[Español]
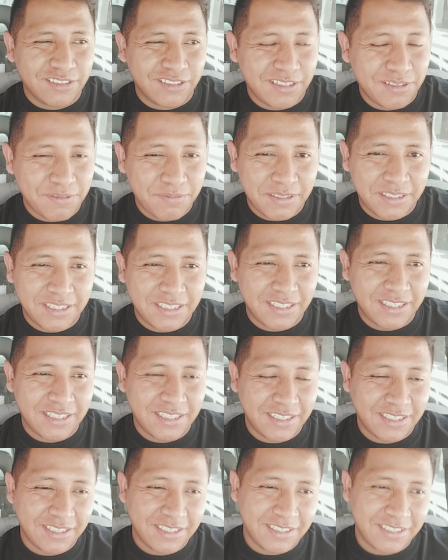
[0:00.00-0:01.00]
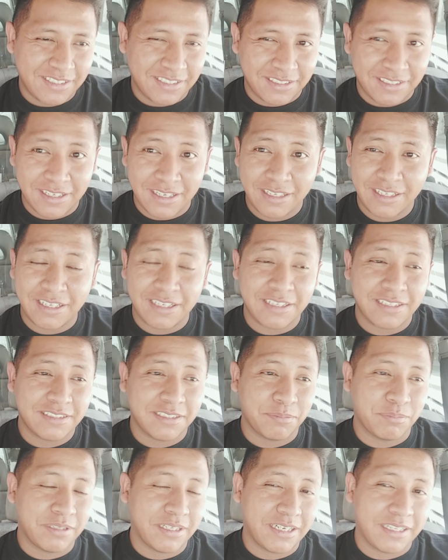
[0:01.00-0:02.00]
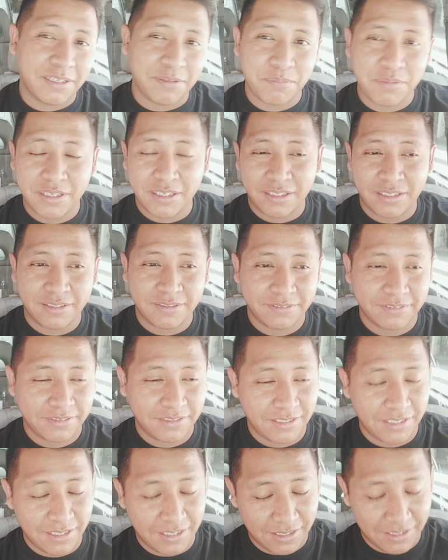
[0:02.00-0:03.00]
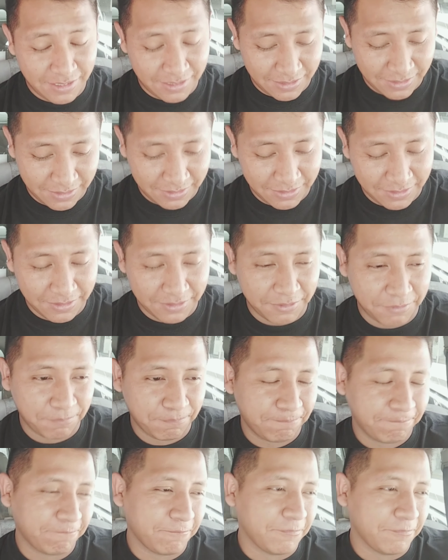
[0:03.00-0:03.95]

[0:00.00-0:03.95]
solamente que hay que aceptar también que